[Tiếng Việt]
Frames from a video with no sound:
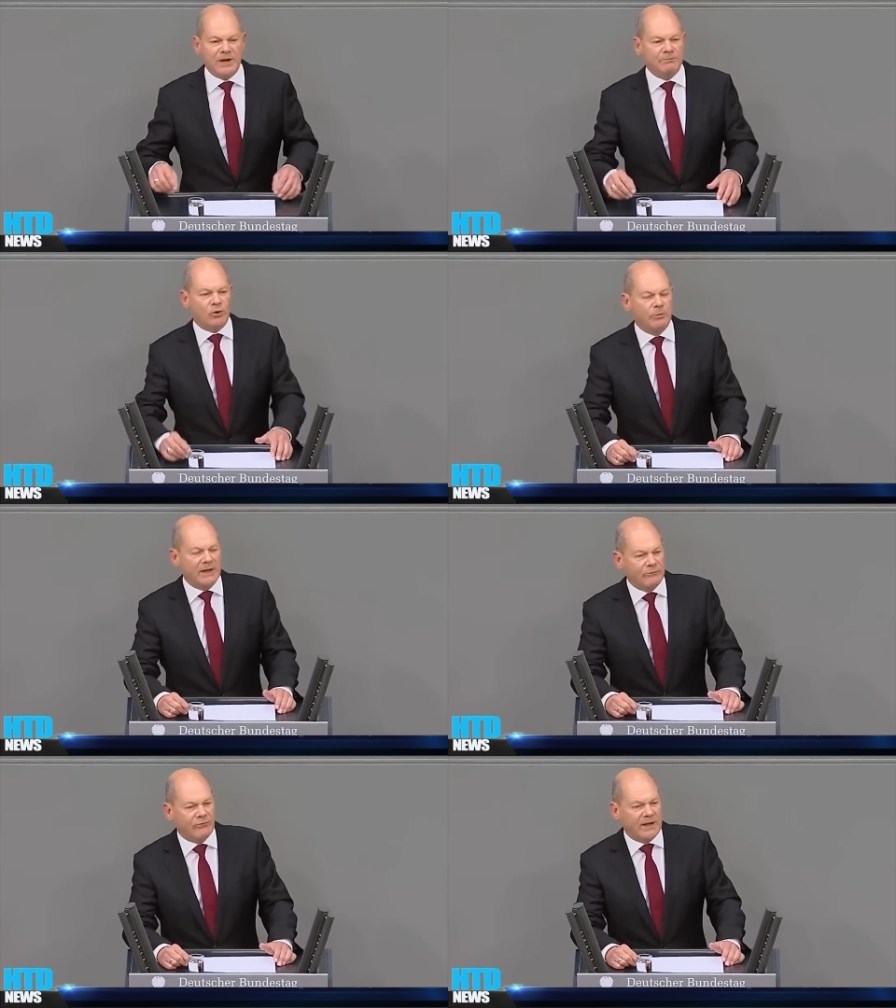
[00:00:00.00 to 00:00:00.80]
đã cam
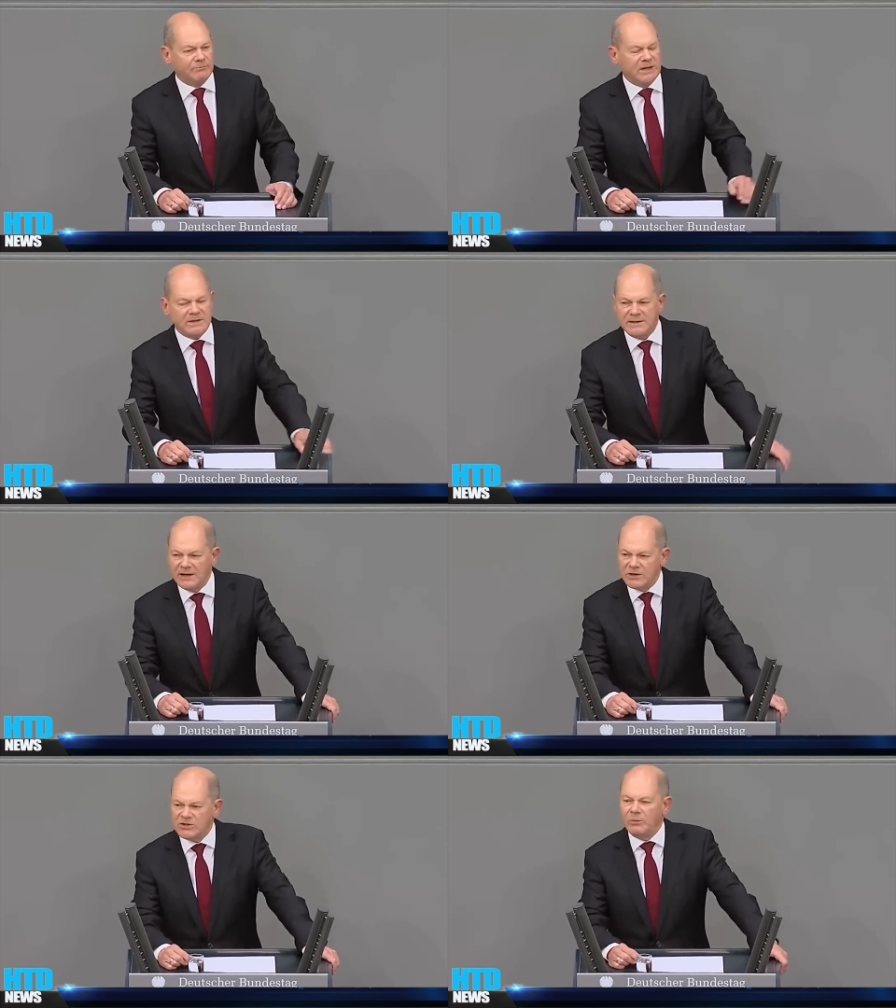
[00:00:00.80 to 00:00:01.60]
kết soạn thảo
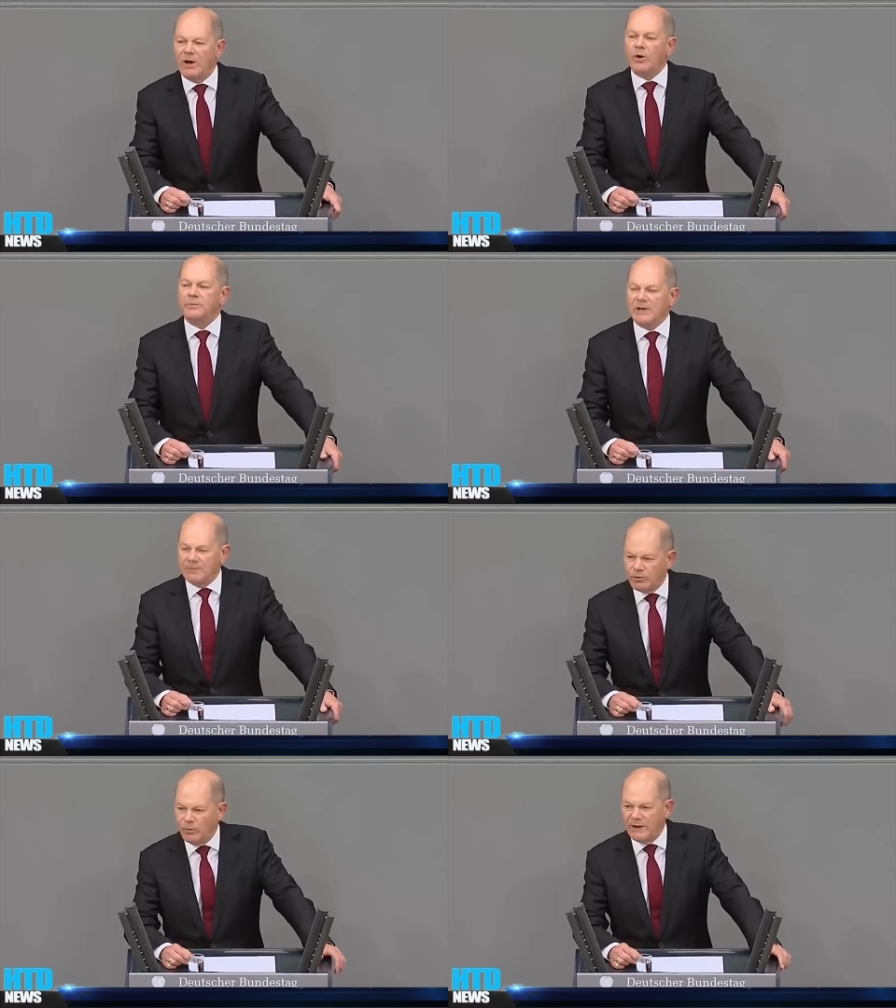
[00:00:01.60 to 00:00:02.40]
khi ông
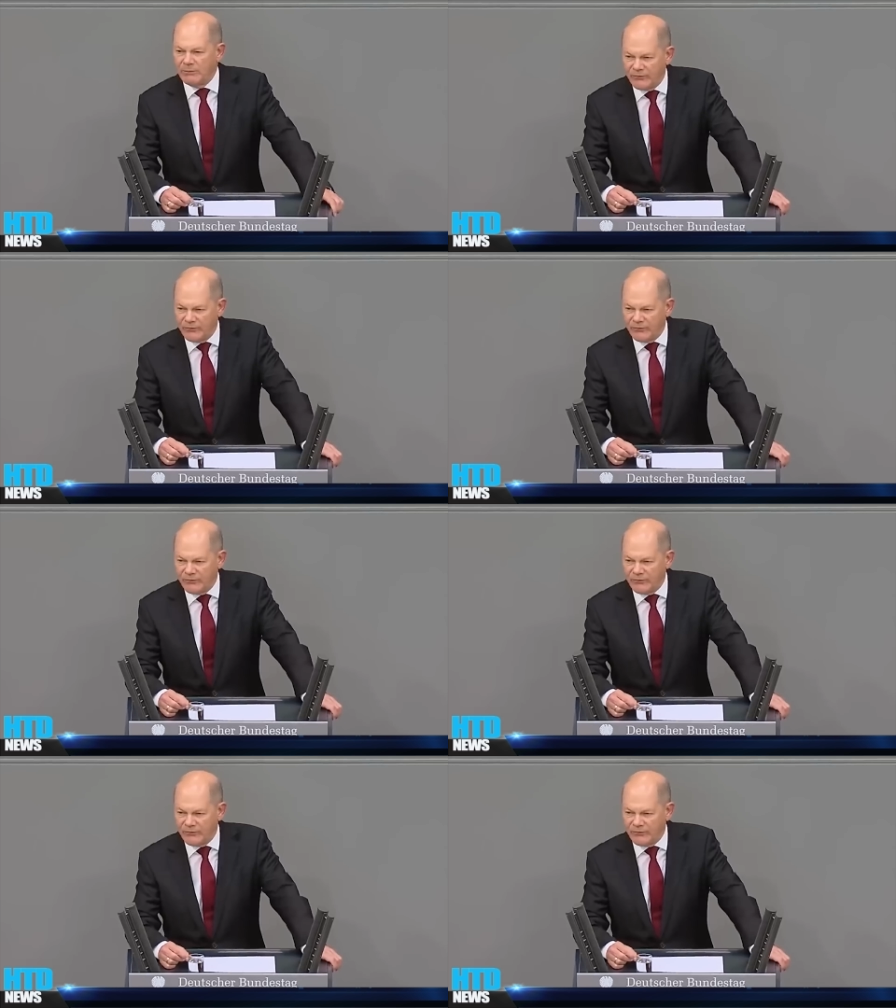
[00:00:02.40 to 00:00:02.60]
nhậm chức